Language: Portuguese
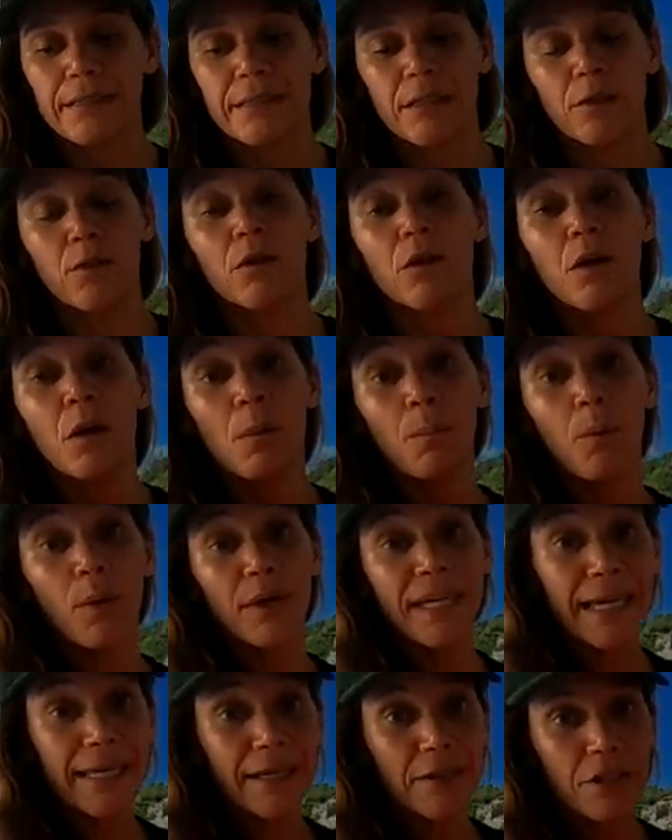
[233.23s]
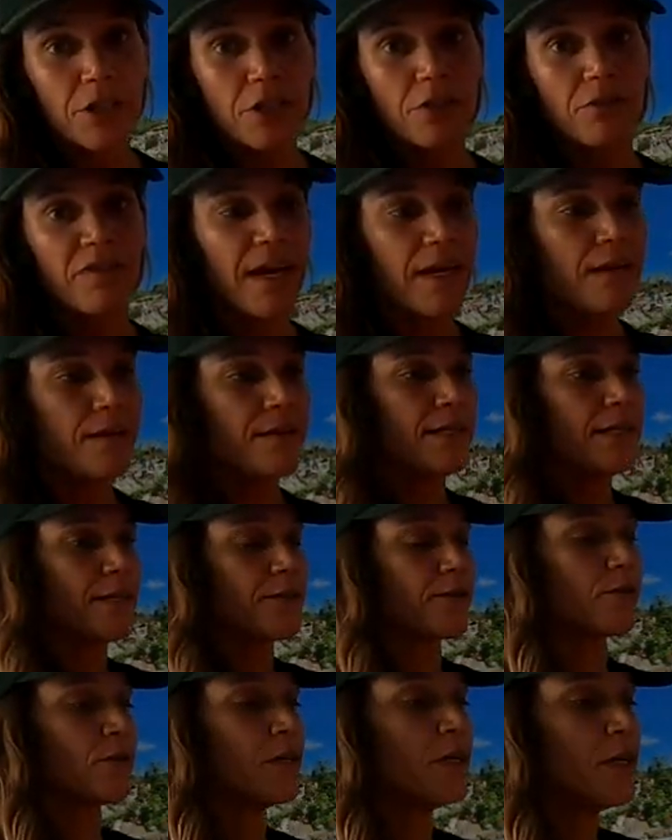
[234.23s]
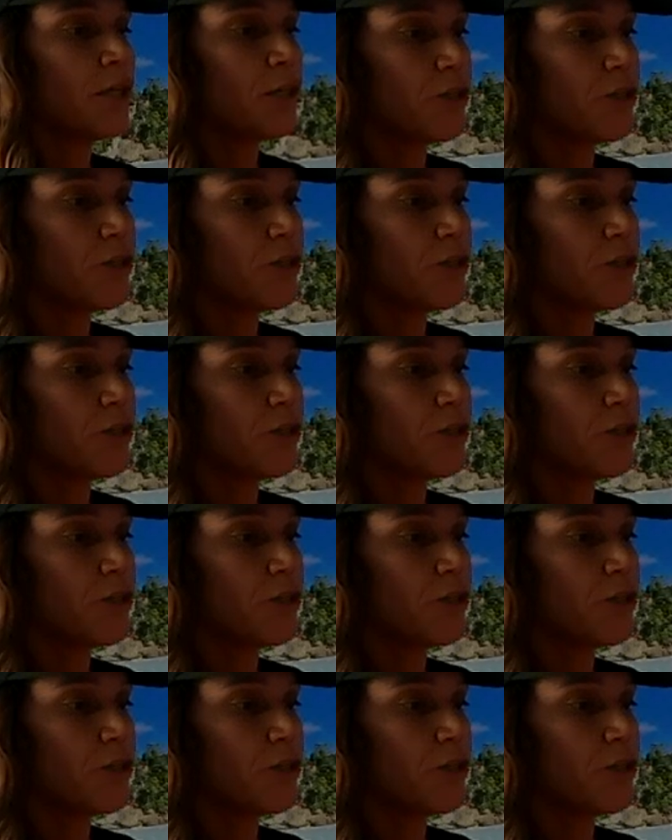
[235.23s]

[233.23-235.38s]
Então, por que que a gente faz isso?